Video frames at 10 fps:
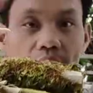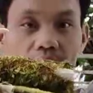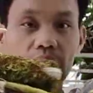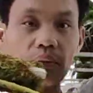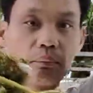là
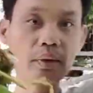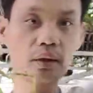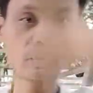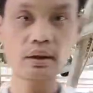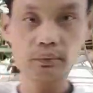các bác biết
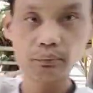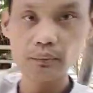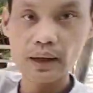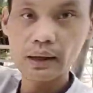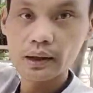còn các
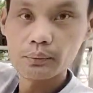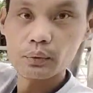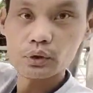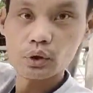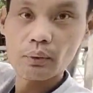bác một
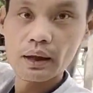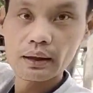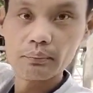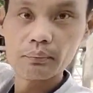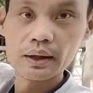số bác là
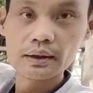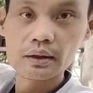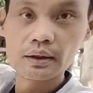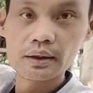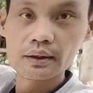mới chơi
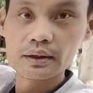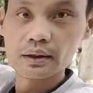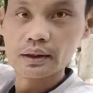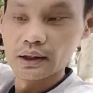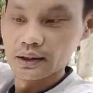ấy, thì
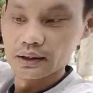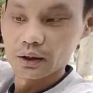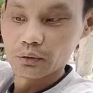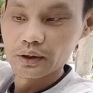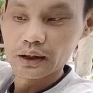nhiều
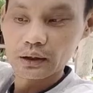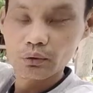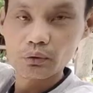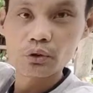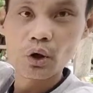khi là nó
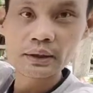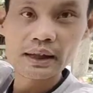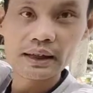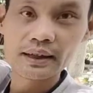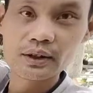cũng khó giải
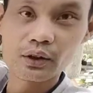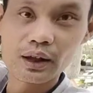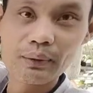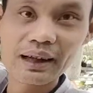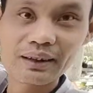thích cho các
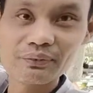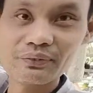bác lắm